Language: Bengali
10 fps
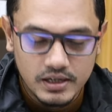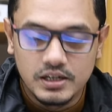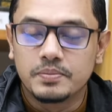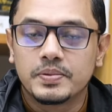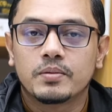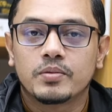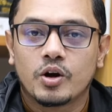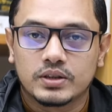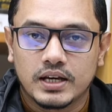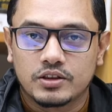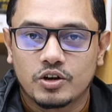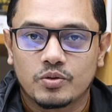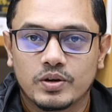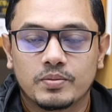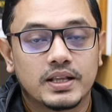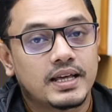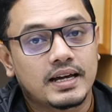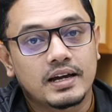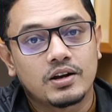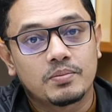টিপিএম লক থাকতে হবে বা
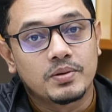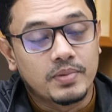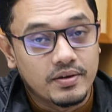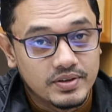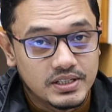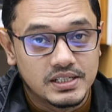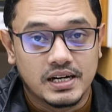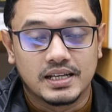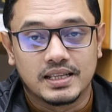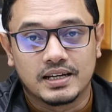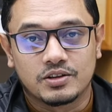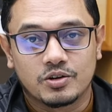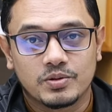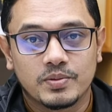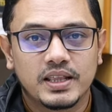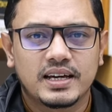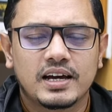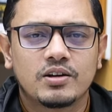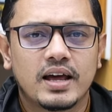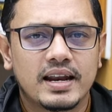দেখা গেলো আপনার প্রাইভেসি শাটার থাকতে হবে বা দেখা
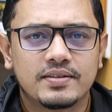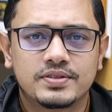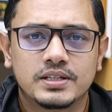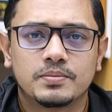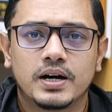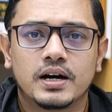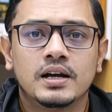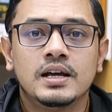গেলো এনএফসি বা